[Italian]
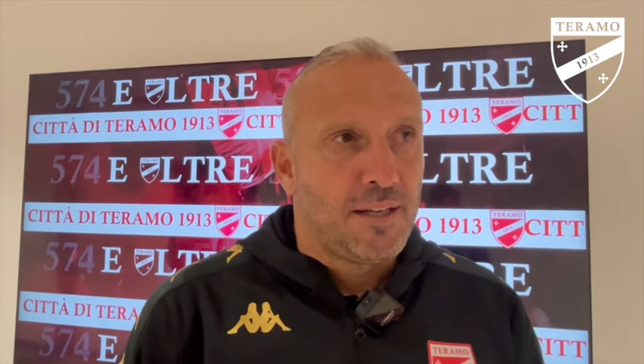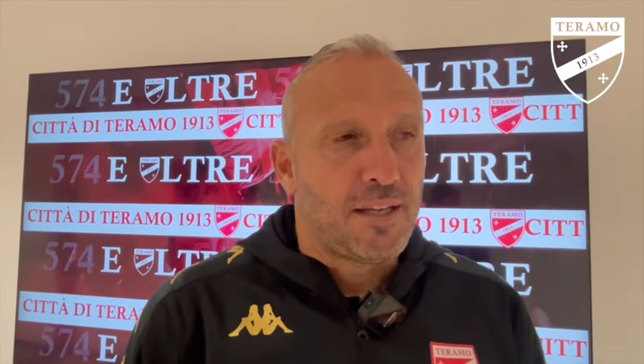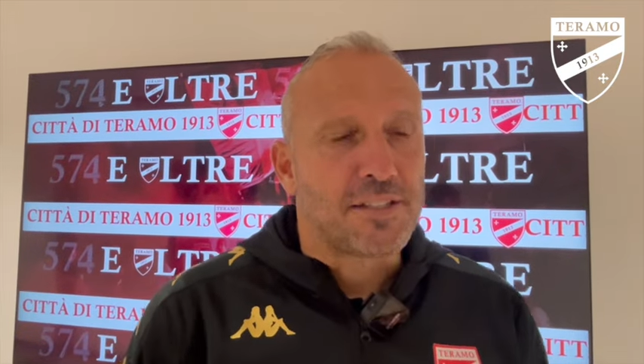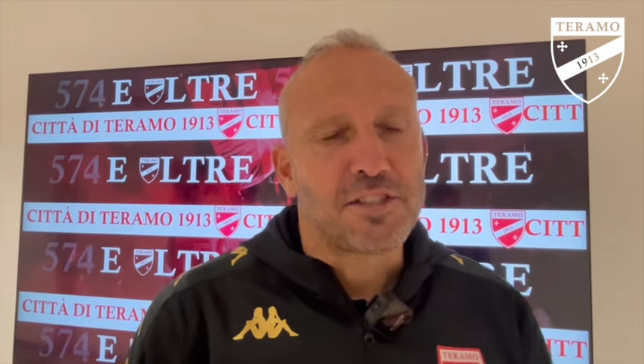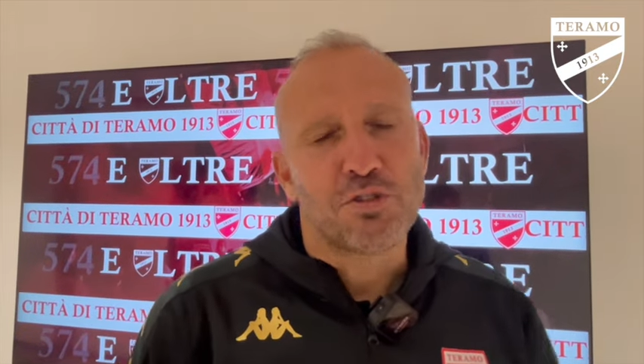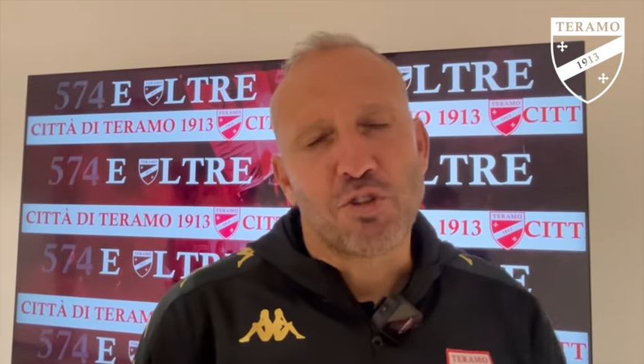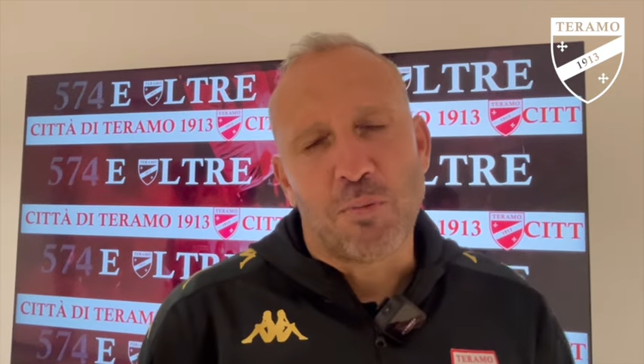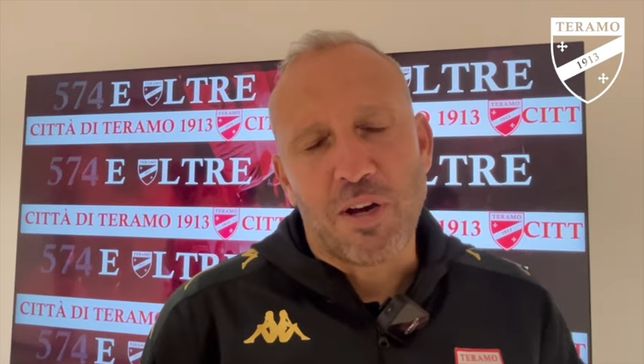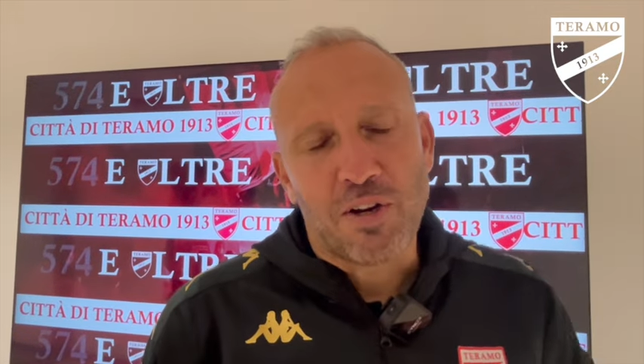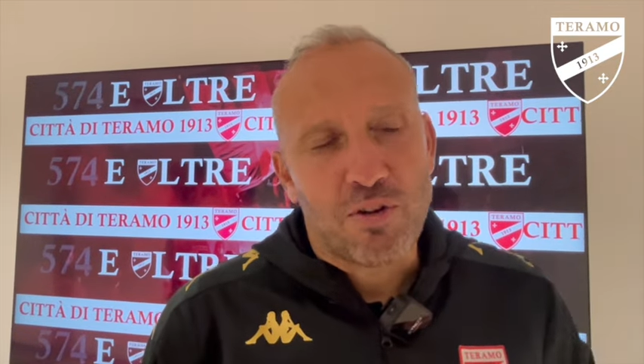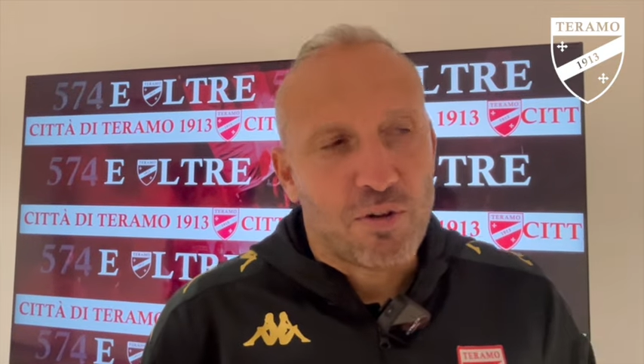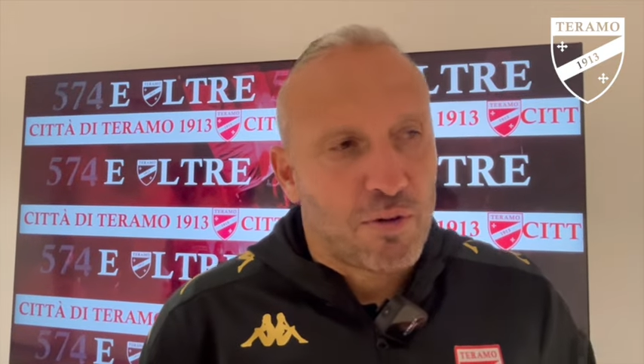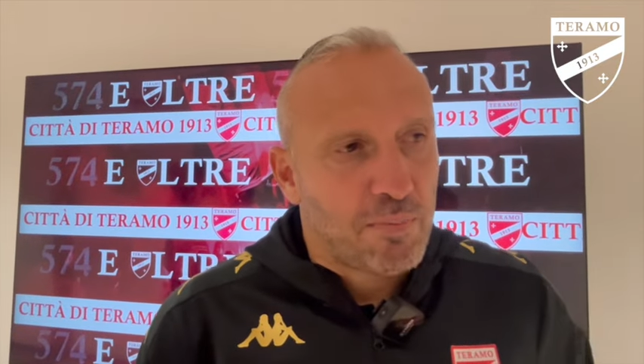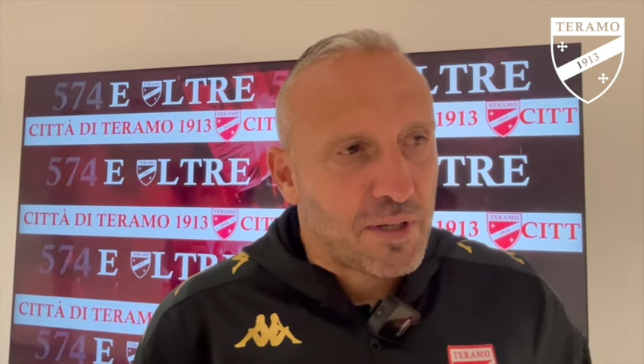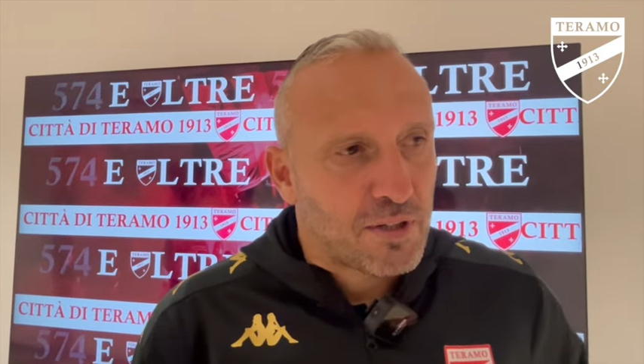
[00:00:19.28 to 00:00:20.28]
Innanzitutto
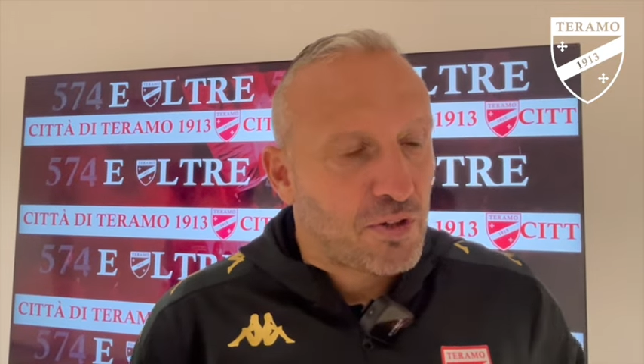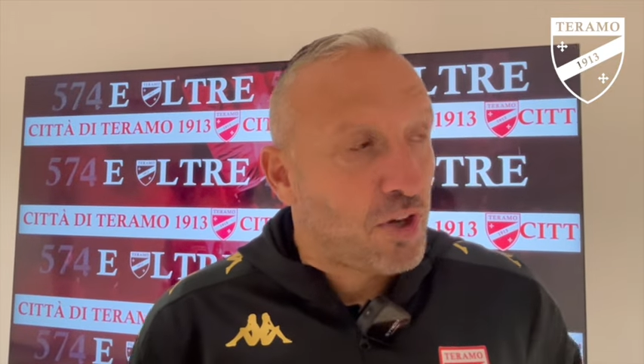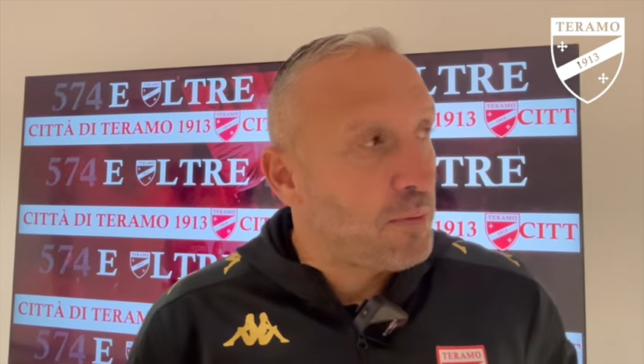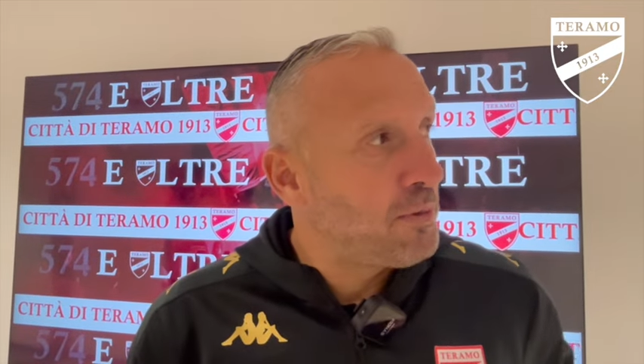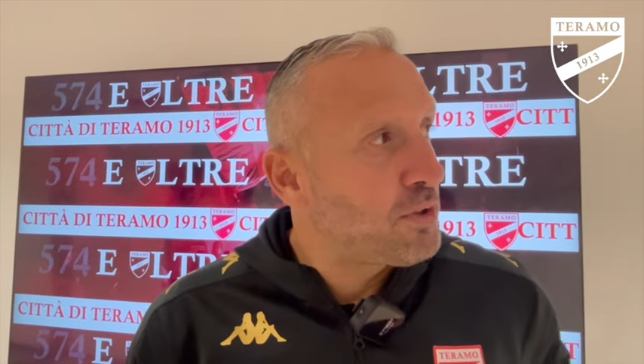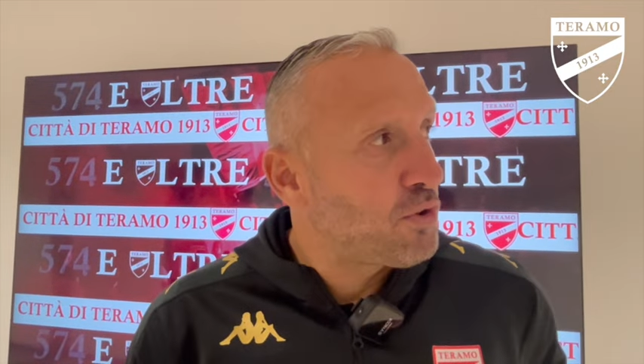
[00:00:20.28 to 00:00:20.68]
Marco, perdonami,